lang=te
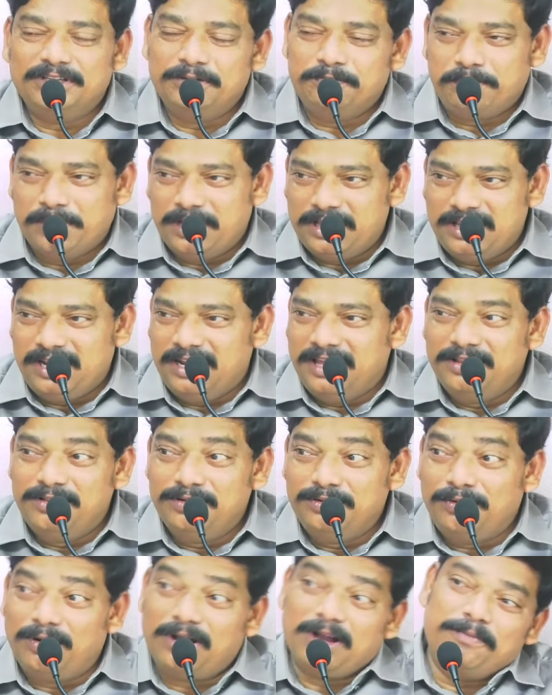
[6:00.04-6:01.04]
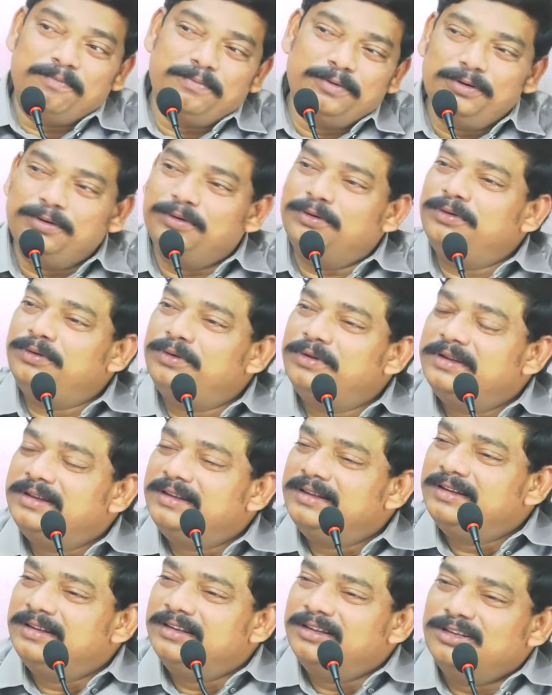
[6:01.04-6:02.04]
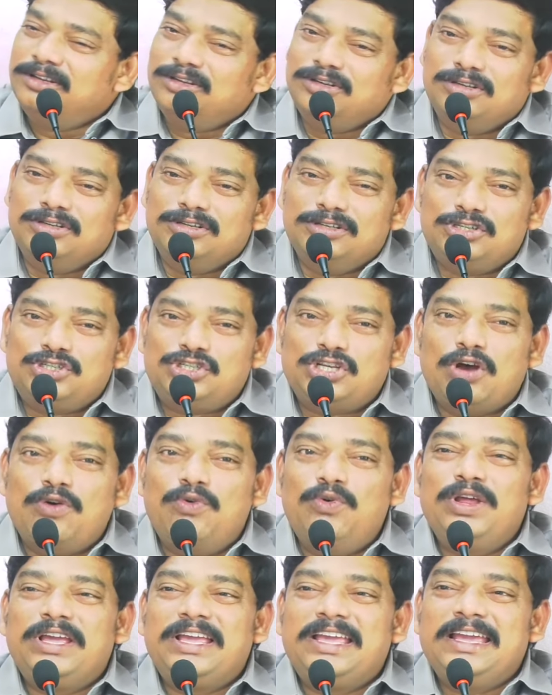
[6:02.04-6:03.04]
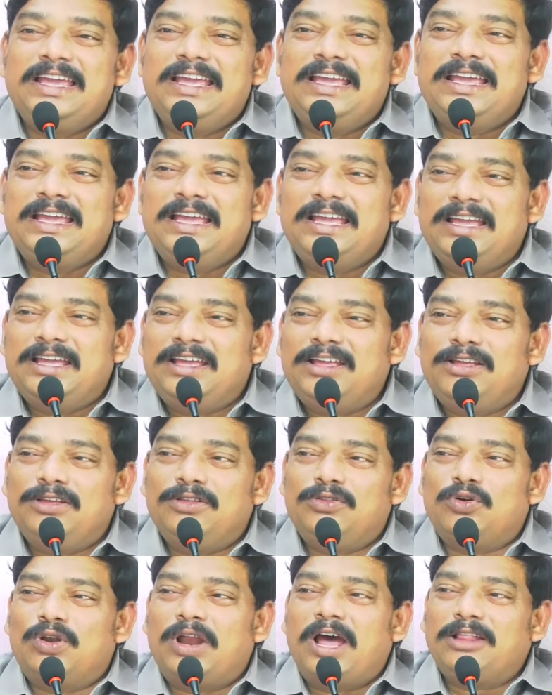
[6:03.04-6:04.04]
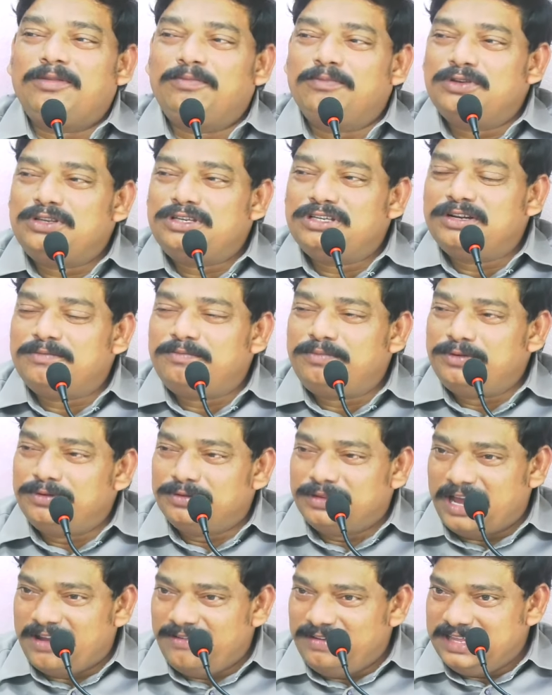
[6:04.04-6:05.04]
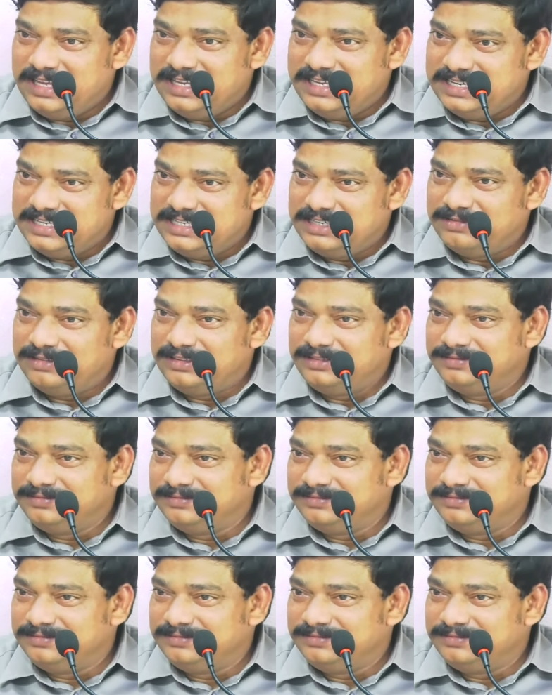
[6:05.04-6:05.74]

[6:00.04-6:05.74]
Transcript: ఇప్పుడు అది లేదు ఒకప్పుడు సౌలుకి దురాత్మ వచ్చినప్పుడు దావేది ఏం చేసేవాడు